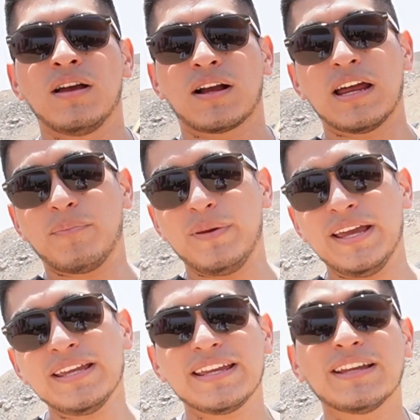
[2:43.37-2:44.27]

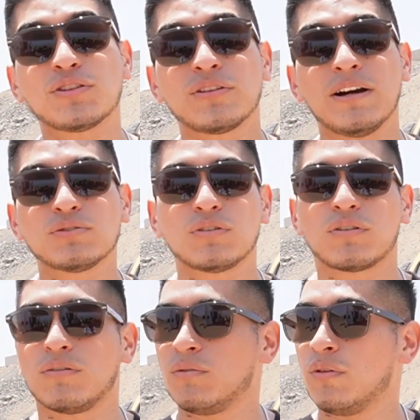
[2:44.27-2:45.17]
CarPlay y Android Auto, lo,
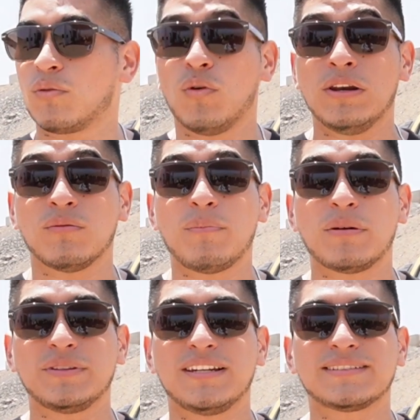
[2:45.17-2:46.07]
cual nos va a
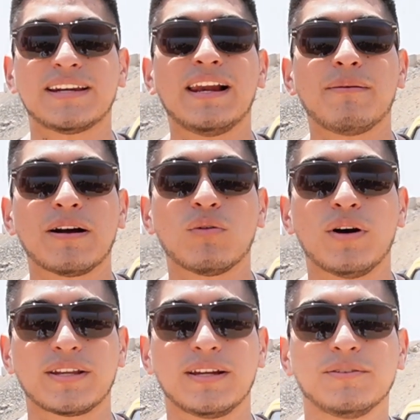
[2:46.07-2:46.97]
permitir estar a la
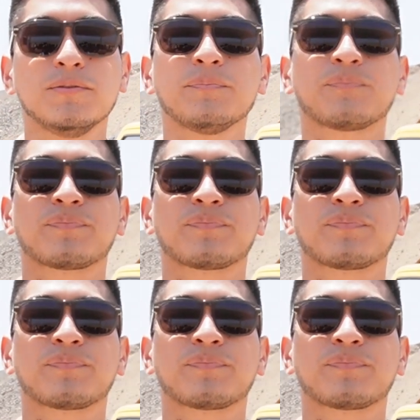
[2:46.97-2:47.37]
vanguardia, ¿no?